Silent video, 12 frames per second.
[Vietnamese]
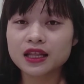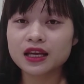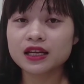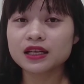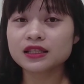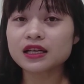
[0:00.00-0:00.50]

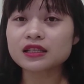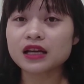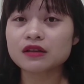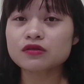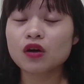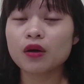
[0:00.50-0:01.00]
Thì chắc
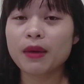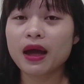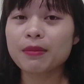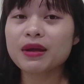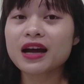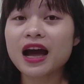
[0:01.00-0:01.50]
chắn rồi,
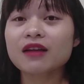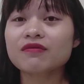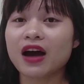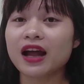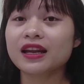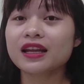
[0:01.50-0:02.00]
bé biếng ăn
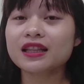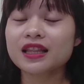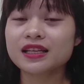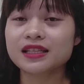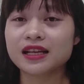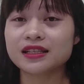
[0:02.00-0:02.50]
và ăn ít
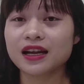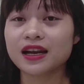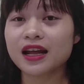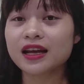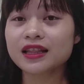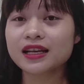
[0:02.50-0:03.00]
thì sẽ dẫn
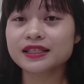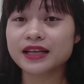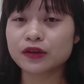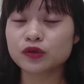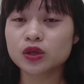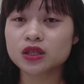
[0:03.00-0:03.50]
đến cái tình
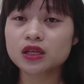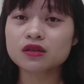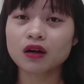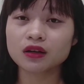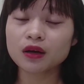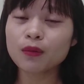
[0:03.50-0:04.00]
trạng suy dinh
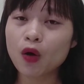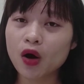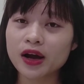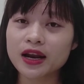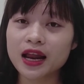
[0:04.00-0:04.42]
dưỡng thấp còi.